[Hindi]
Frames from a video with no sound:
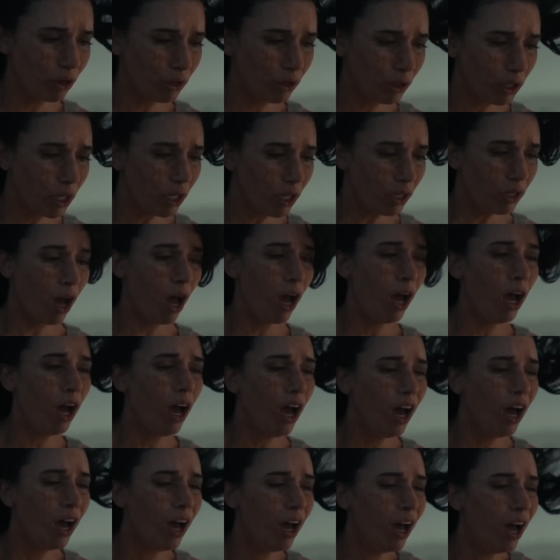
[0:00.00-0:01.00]
अब अपनी
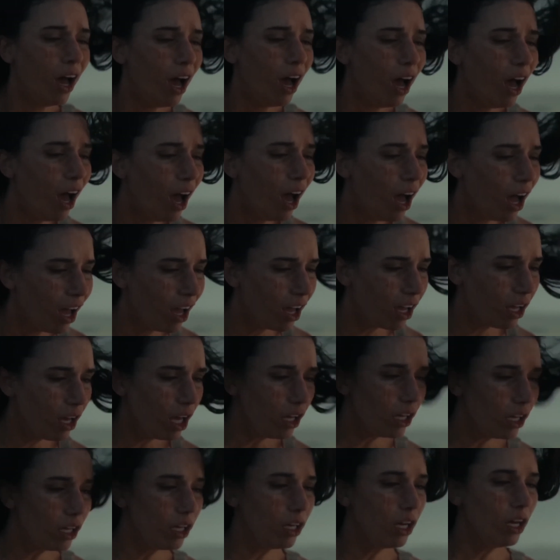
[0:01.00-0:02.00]
बेस्ट फ्रेंड को खोने के
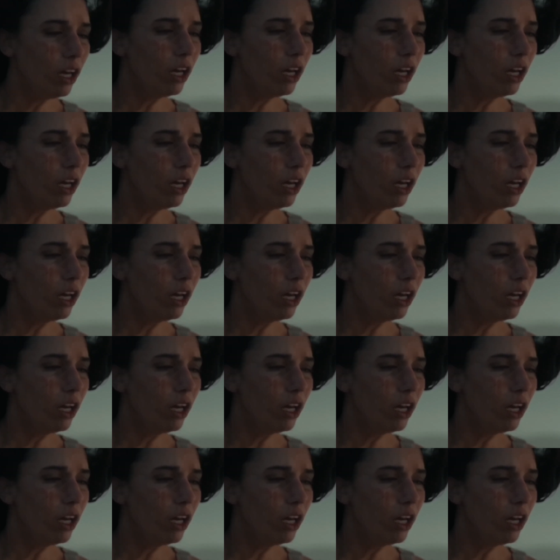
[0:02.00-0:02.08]
बाद